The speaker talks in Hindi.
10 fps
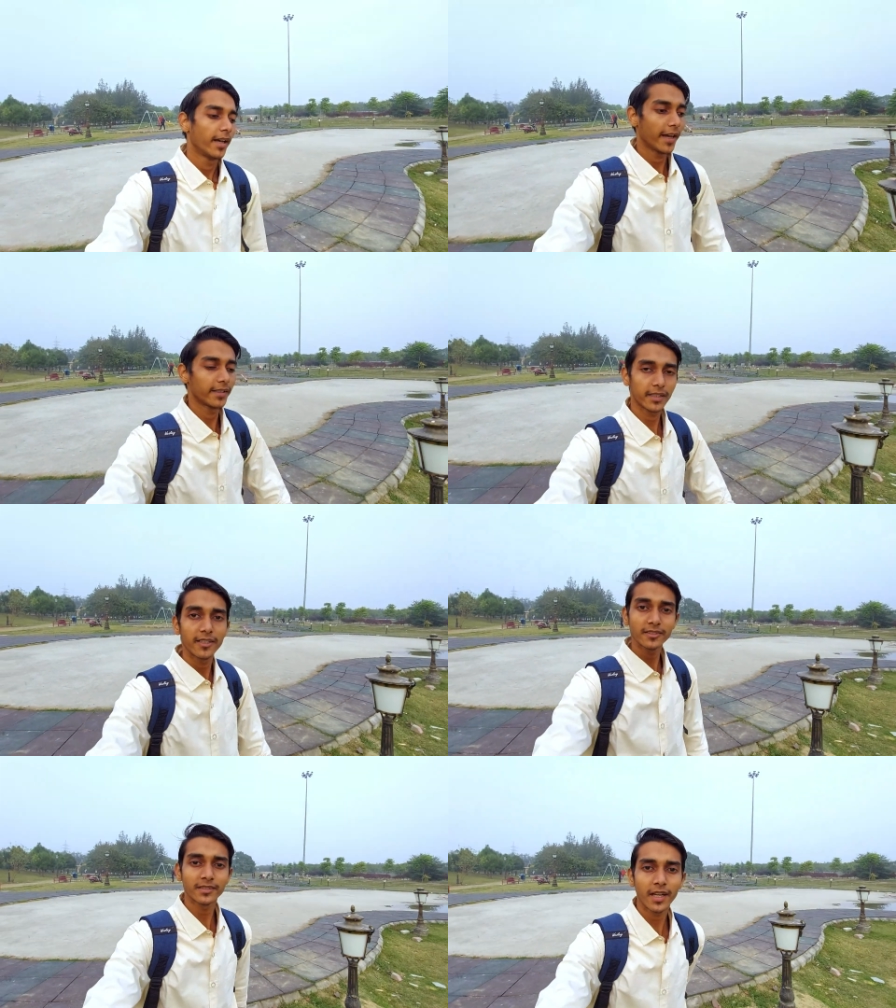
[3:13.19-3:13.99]

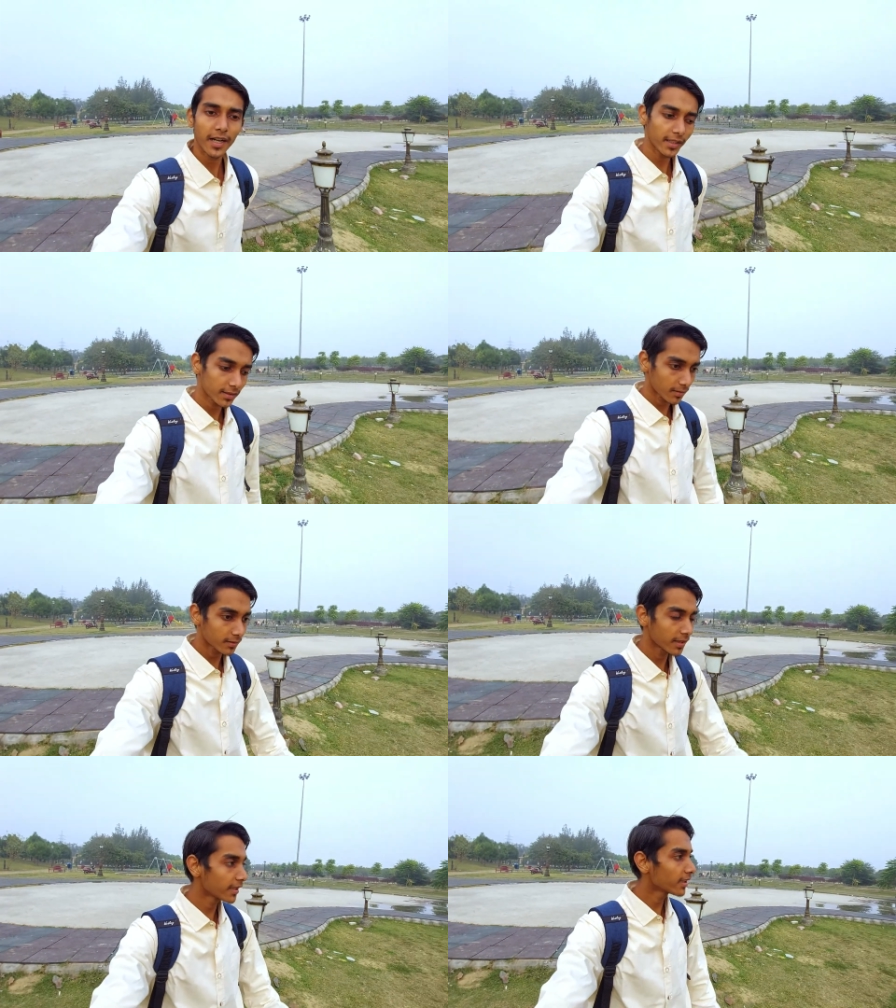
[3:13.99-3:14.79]
एंट्रेंस का
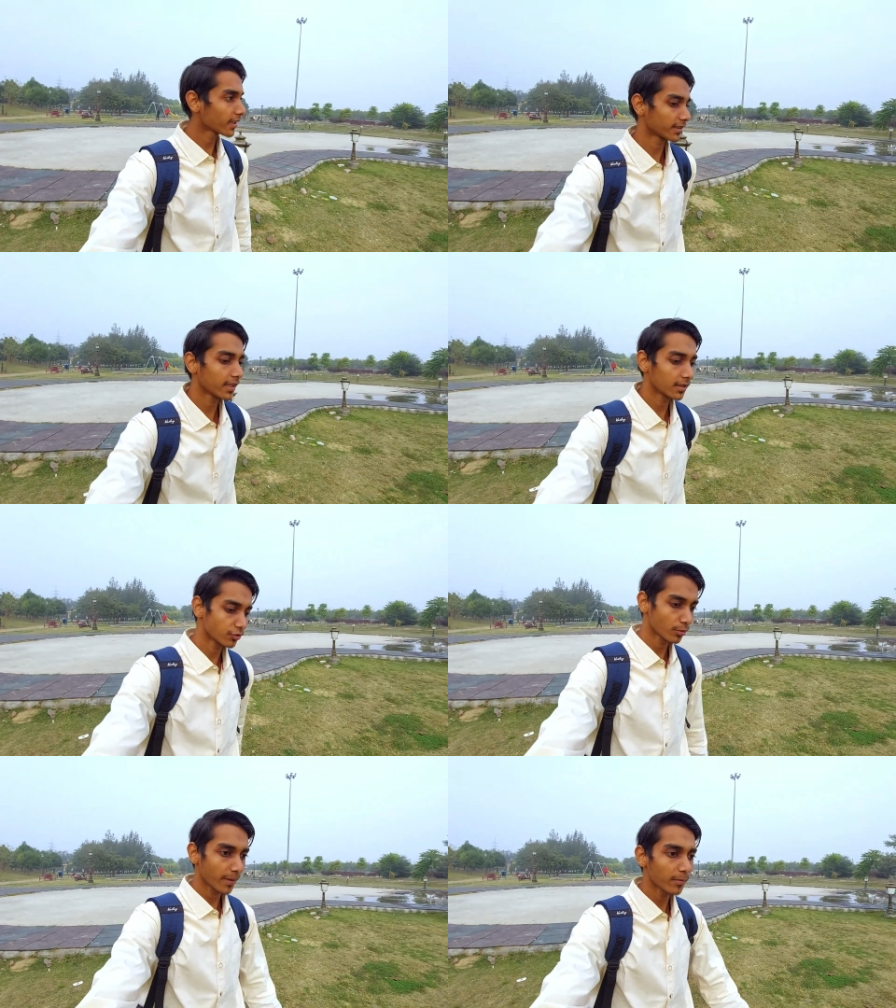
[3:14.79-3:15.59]
टिकट लगता है
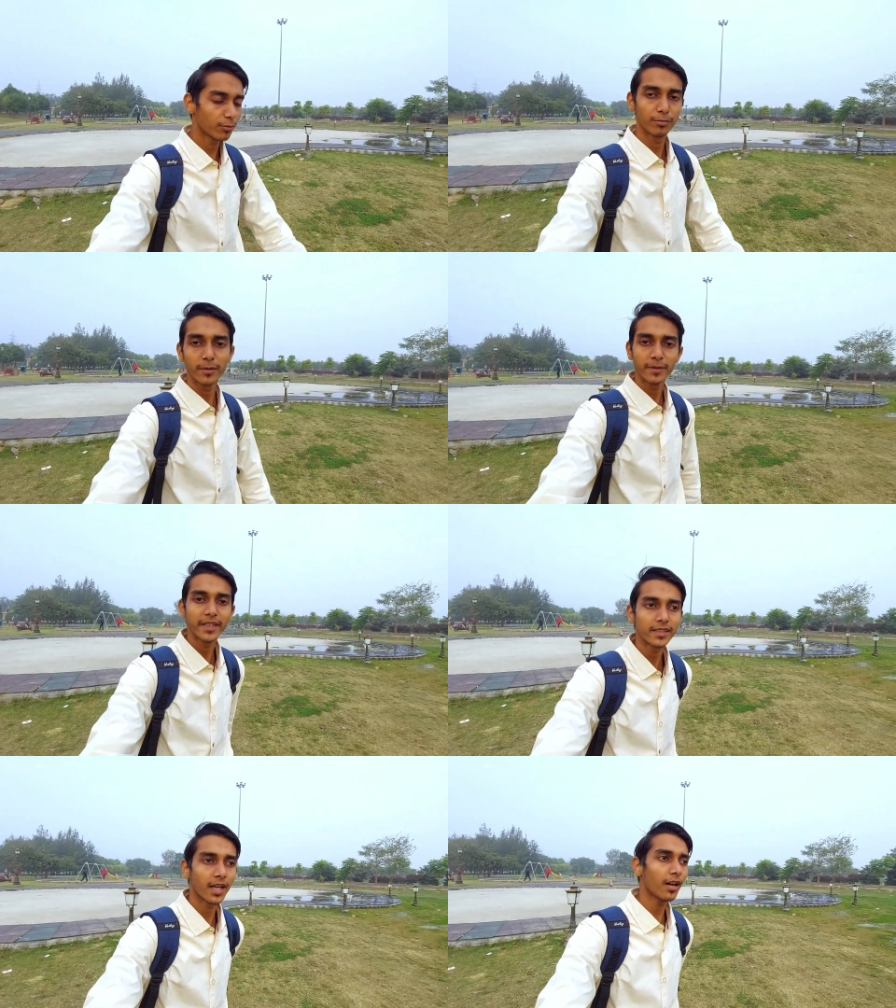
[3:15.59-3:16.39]
दस रुपये वो भी
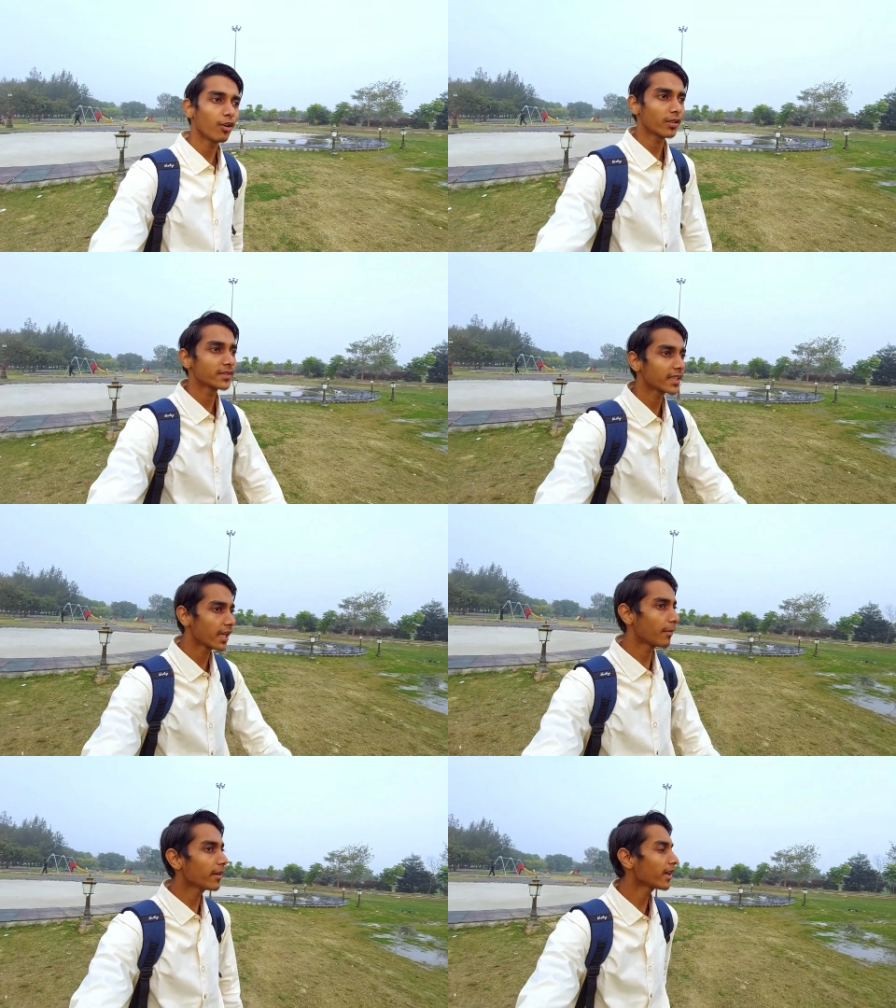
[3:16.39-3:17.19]
फ्री था और इसके
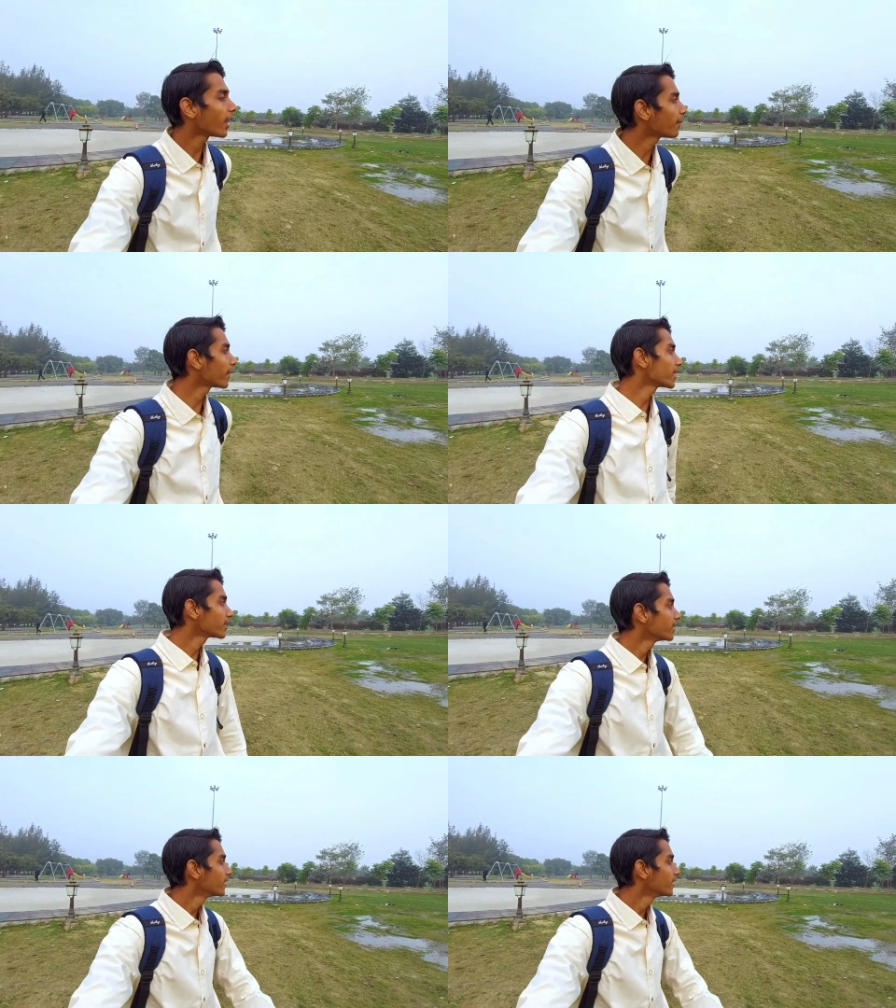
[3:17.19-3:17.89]
अलावा यहाँ पर